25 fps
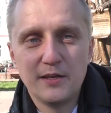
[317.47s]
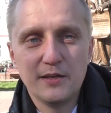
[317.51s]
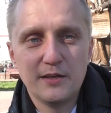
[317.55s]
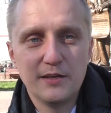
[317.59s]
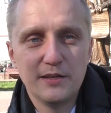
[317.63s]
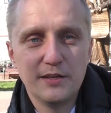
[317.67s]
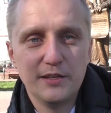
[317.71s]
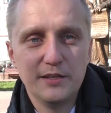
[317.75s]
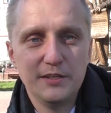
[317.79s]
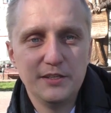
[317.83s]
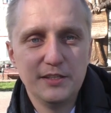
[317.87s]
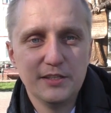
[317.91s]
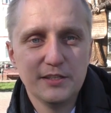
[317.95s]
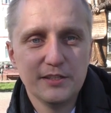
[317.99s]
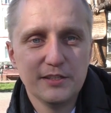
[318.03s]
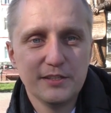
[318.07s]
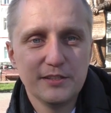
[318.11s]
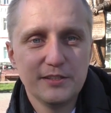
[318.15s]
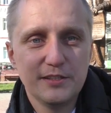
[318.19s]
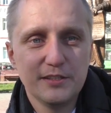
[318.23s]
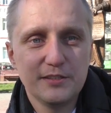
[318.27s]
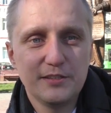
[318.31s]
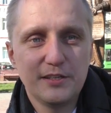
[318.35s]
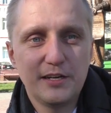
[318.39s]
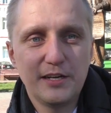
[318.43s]
э, не
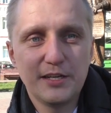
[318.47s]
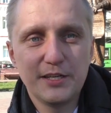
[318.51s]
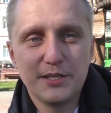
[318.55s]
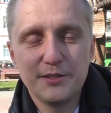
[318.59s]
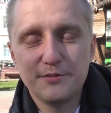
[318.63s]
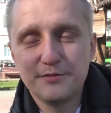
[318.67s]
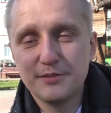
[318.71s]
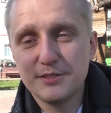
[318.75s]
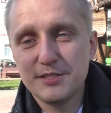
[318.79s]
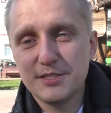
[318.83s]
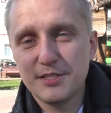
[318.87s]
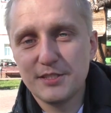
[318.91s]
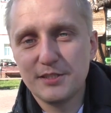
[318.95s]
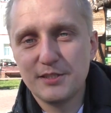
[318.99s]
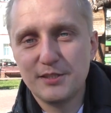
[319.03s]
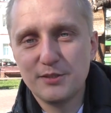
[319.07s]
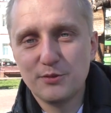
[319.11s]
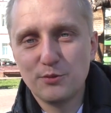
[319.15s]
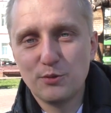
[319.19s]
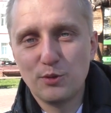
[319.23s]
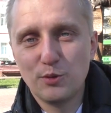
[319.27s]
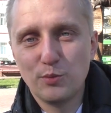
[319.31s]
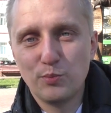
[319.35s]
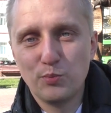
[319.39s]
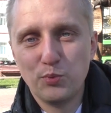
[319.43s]
дотрагиваться
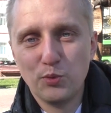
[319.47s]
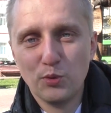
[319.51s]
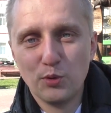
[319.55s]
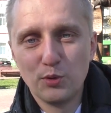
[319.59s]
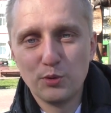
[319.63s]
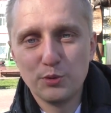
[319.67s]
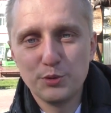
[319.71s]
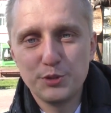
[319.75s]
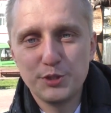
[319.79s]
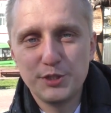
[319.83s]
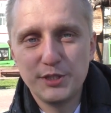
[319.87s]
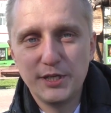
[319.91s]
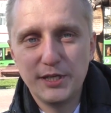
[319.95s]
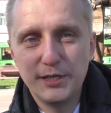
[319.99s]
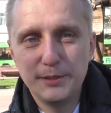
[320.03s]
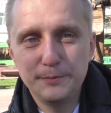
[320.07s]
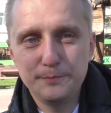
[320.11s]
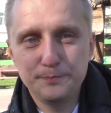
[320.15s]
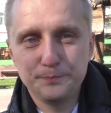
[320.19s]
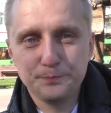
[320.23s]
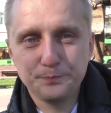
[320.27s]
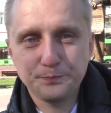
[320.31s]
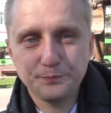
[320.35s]
до поручней